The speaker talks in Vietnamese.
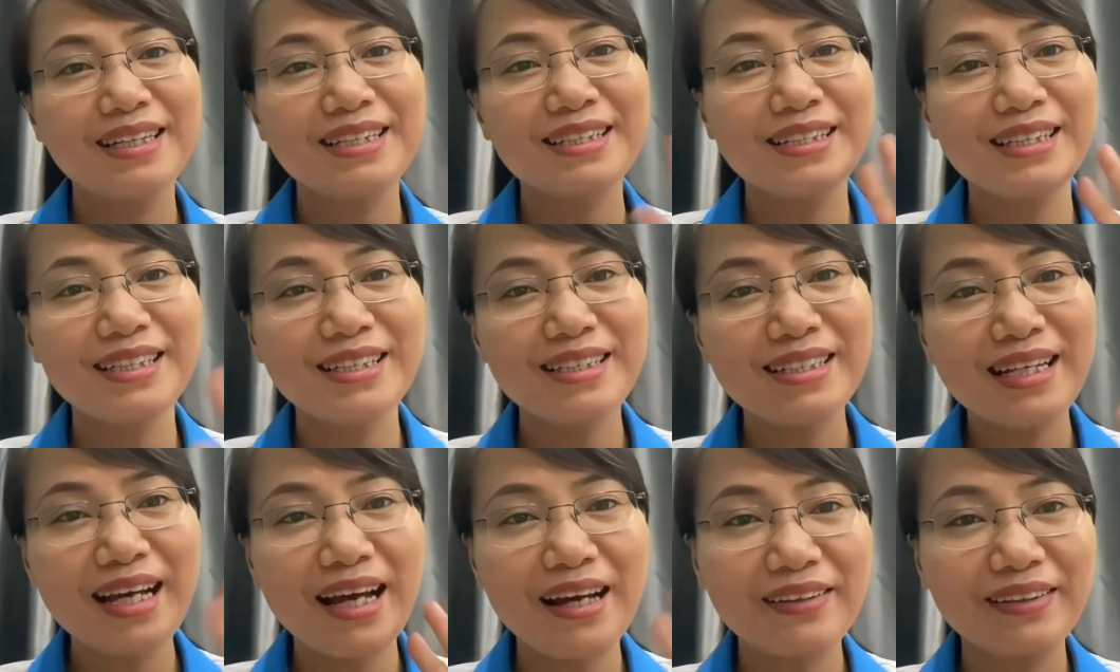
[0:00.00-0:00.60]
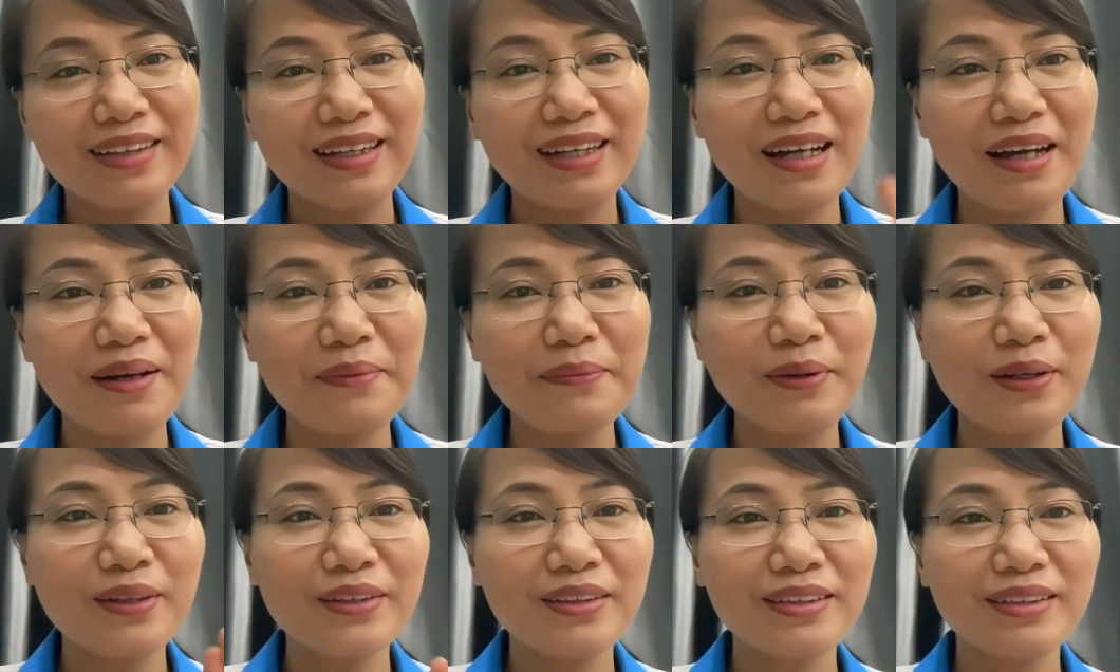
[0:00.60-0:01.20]
Xin chào tất cả
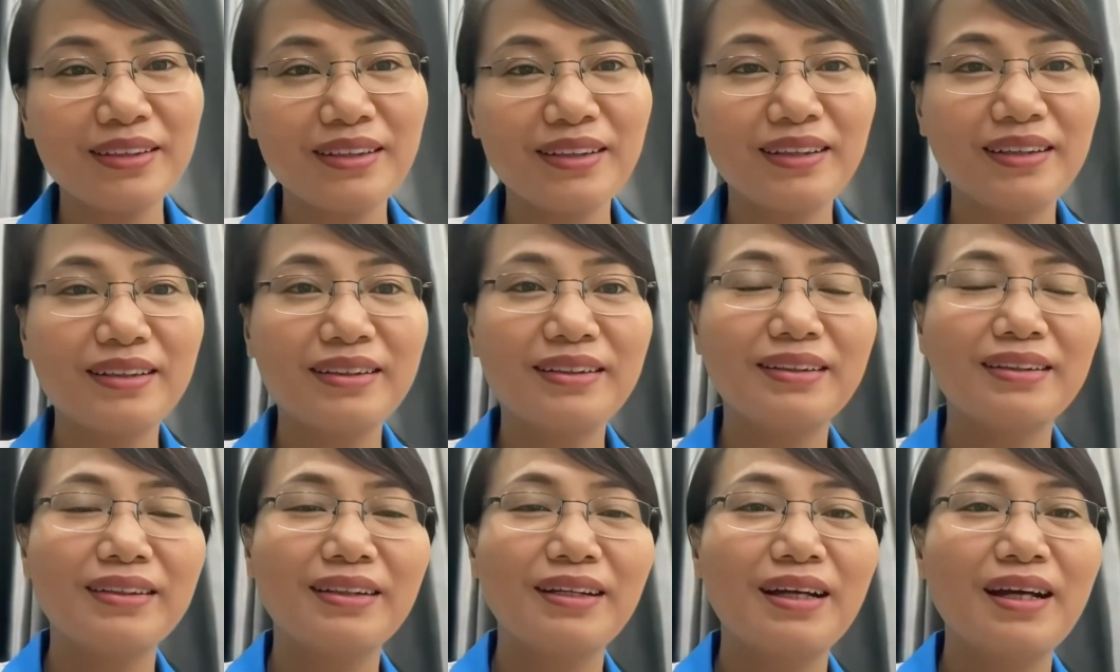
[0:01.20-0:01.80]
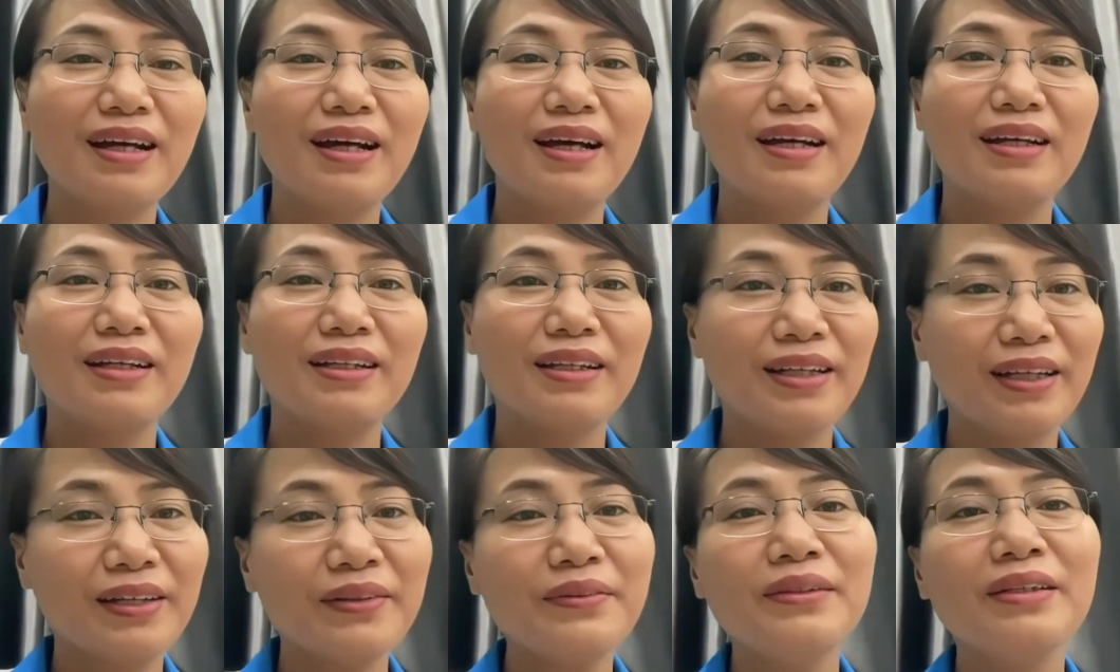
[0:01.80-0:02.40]
mọi người.
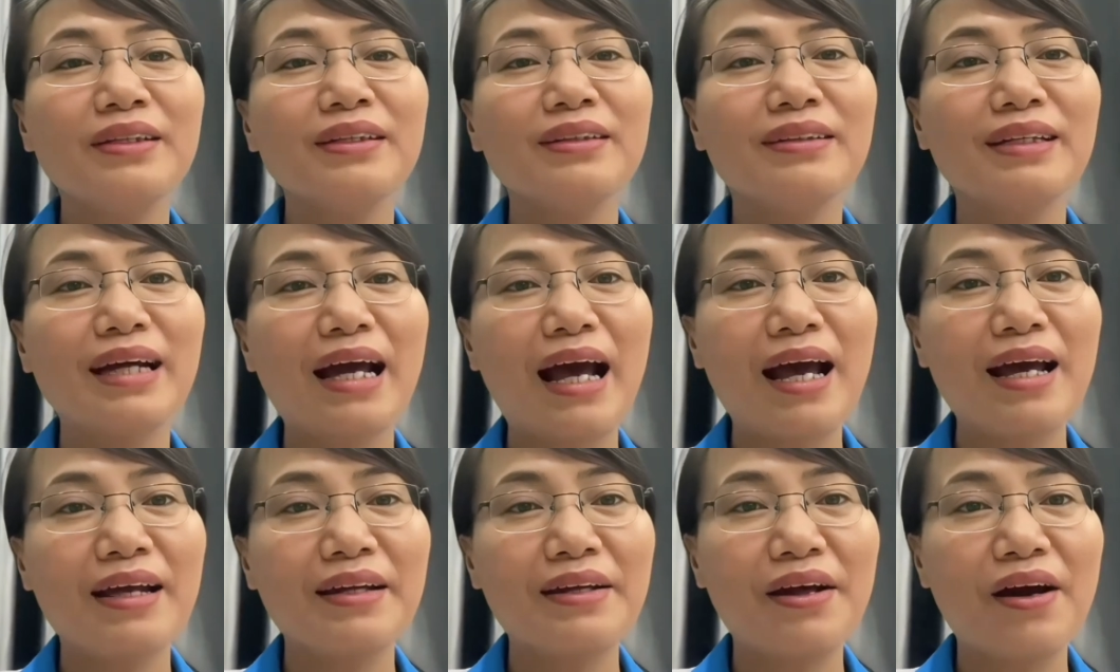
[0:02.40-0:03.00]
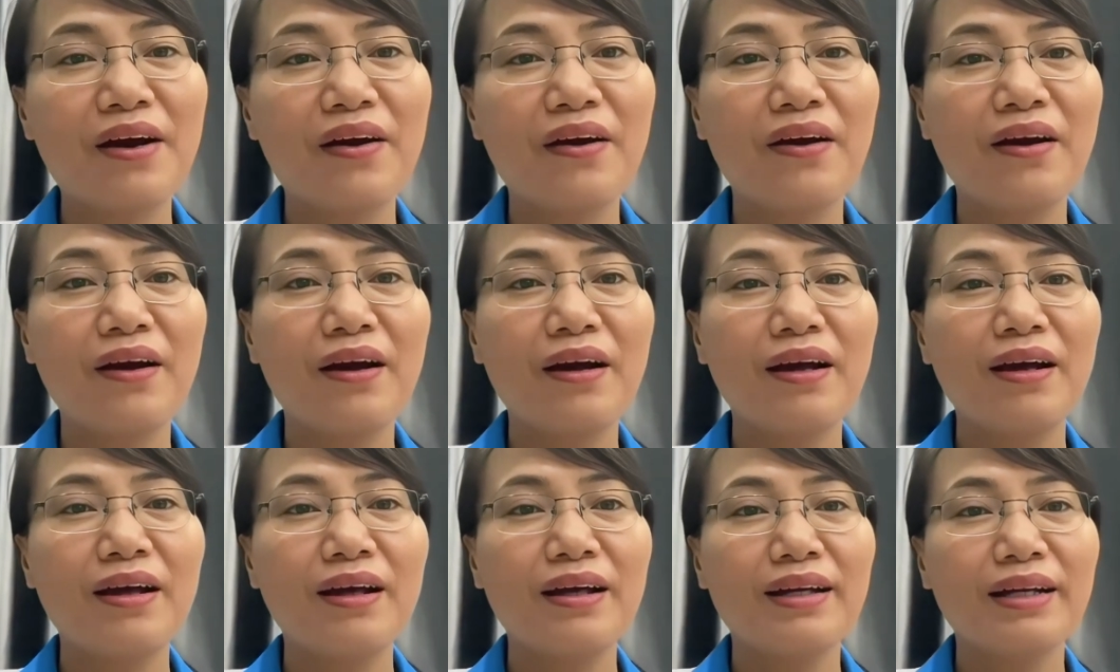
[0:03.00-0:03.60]
Nếu như ai đó